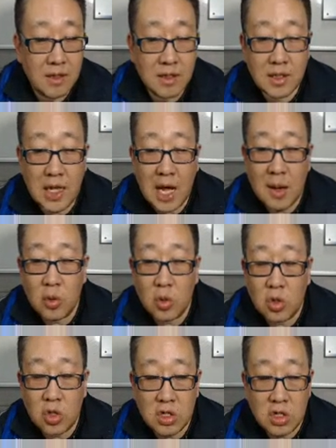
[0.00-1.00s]
다음
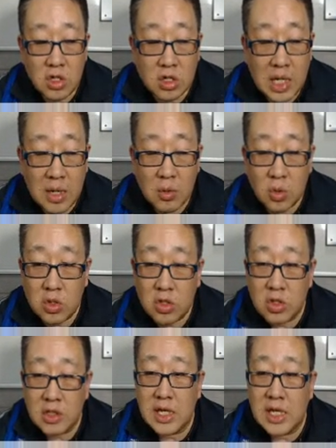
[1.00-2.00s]
코너는요. 다음 코너는요.
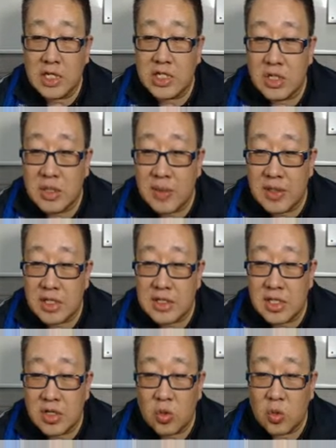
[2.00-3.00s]
예, 지현님
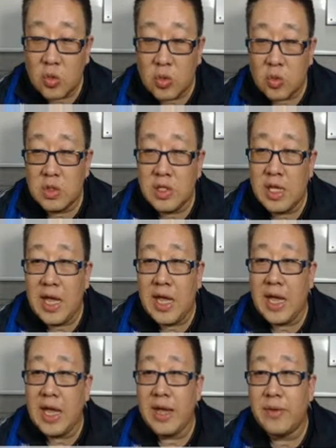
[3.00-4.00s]
안녕하세요.
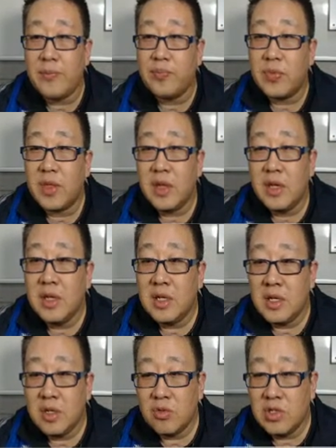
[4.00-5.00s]
네.
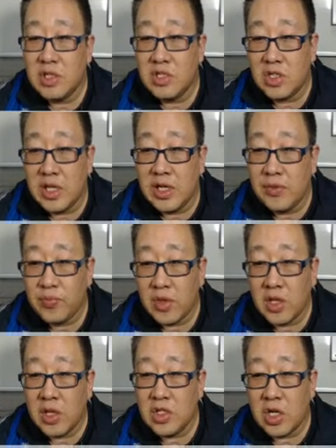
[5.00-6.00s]
우리 저기
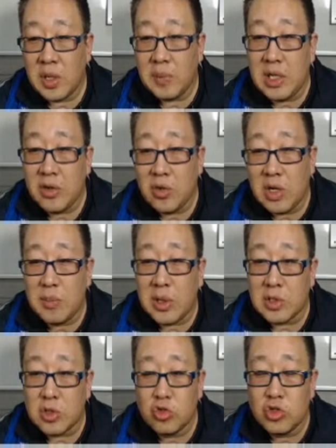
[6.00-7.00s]
연합회님과
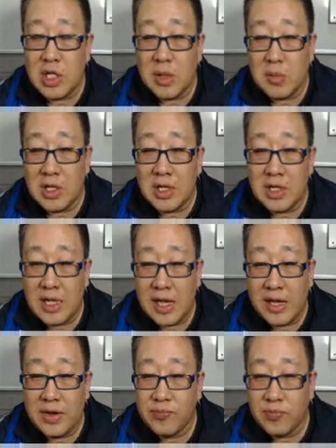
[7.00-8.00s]
방송 둘이 할 뻔했는데
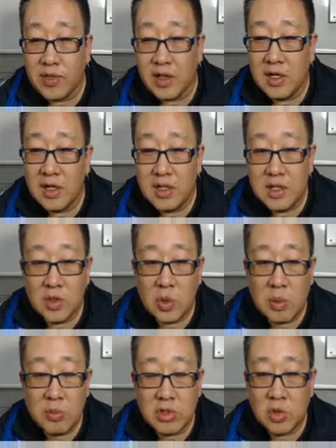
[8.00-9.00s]
또
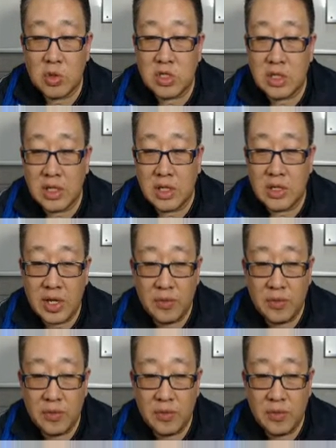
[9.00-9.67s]
한번 들어오셨네요. 네.